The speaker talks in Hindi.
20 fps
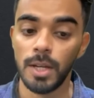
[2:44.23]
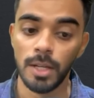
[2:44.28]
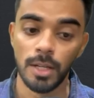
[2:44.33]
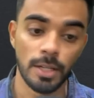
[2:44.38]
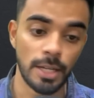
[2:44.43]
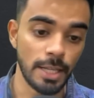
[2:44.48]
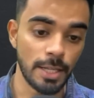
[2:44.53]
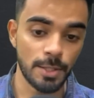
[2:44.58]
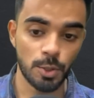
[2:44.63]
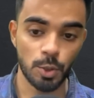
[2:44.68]

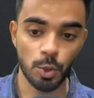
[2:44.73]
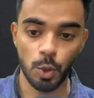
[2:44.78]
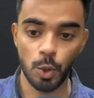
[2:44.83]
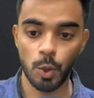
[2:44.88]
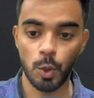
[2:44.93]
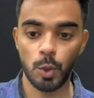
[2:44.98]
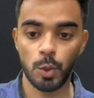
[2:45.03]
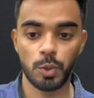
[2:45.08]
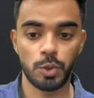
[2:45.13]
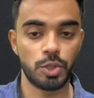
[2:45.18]
ठीक सो
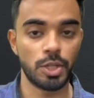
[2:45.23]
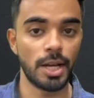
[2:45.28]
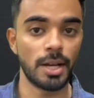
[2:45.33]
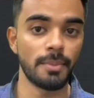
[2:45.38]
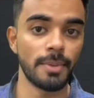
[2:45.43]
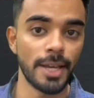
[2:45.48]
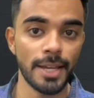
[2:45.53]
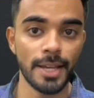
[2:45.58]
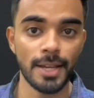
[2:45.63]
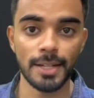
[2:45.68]
जंग
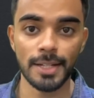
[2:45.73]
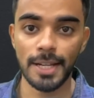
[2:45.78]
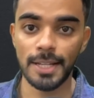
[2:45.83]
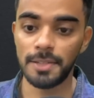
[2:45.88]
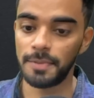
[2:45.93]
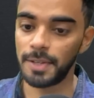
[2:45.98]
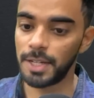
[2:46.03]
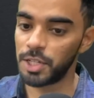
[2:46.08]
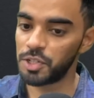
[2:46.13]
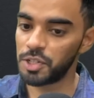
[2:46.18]
भाई के
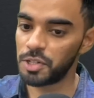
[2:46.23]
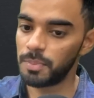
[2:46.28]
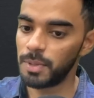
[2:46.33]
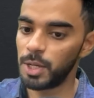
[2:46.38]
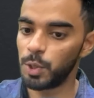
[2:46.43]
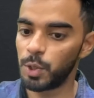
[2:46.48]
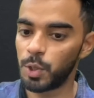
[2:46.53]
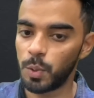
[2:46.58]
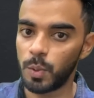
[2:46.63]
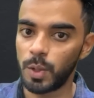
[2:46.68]
क्लासिफिकेशन में
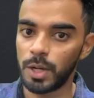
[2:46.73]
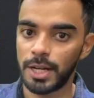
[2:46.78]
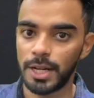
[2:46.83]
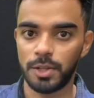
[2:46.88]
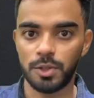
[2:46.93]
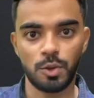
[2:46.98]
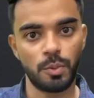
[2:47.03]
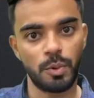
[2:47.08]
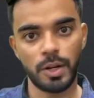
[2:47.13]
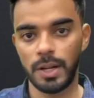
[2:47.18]
इंट्रोवर्ट
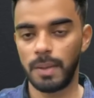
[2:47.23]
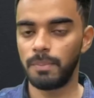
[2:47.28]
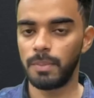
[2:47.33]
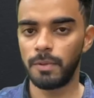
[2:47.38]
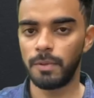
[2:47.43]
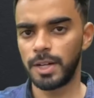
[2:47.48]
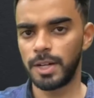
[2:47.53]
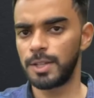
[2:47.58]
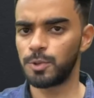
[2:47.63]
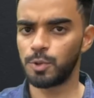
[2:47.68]
एक्सट्रोवर्ट
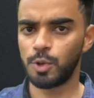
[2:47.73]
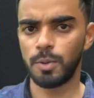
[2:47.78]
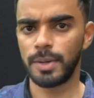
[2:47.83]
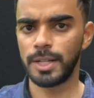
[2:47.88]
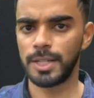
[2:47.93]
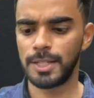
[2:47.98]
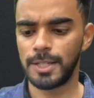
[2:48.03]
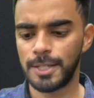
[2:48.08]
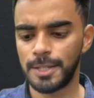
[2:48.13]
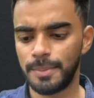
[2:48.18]
एम्बीवर्ट इसको हम
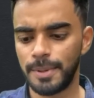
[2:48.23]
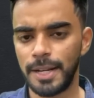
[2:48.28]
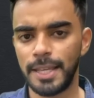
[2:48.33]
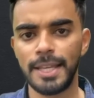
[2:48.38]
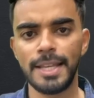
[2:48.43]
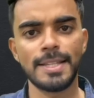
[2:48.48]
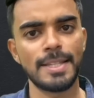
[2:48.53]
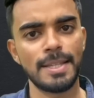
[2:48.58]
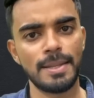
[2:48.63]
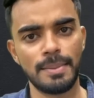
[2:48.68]
अच्छे से
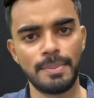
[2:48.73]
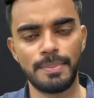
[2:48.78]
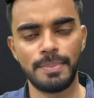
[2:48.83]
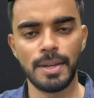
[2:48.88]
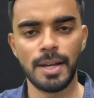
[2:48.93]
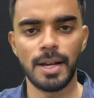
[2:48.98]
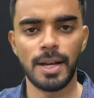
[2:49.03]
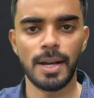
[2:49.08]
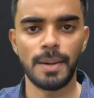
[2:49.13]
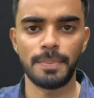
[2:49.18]
पढ़ेंगे सी
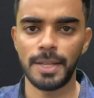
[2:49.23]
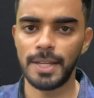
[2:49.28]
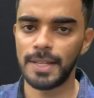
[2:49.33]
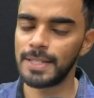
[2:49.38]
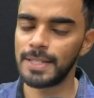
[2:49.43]
आपके